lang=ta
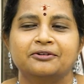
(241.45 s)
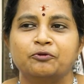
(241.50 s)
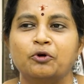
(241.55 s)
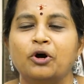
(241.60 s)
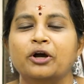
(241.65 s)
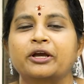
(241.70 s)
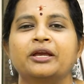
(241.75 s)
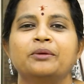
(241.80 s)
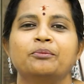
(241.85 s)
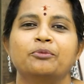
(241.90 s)

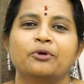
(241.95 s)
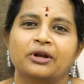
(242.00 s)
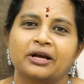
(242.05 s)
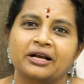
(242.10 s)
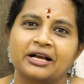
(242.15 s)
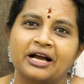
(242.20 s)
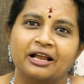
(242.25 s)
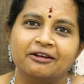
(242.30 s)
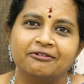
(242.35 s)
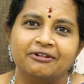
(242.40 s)
வாக்கிங்
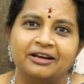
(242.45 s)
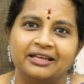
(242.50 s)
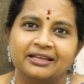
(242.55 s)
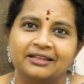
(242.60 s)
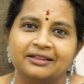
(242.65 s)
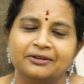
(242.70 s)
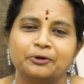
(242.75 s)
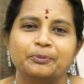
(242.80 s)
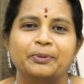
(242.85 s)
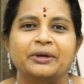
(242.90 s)
போனால் கால்
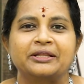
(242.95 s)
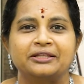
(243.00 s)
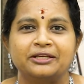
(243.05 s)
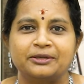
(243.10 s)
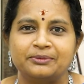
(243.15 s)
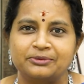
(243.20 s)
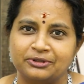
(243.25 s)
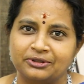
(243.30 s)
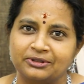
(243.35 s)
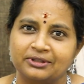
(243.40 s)
வலிக்குது ஒரு பத்து
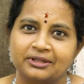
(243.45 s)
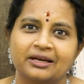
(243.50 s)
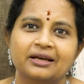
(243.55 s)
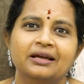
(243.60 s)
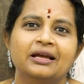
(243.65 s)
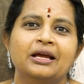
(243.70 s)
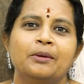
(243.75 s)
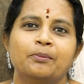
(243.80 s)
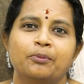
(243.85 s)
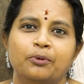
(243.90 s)
நிமிஷம் தான்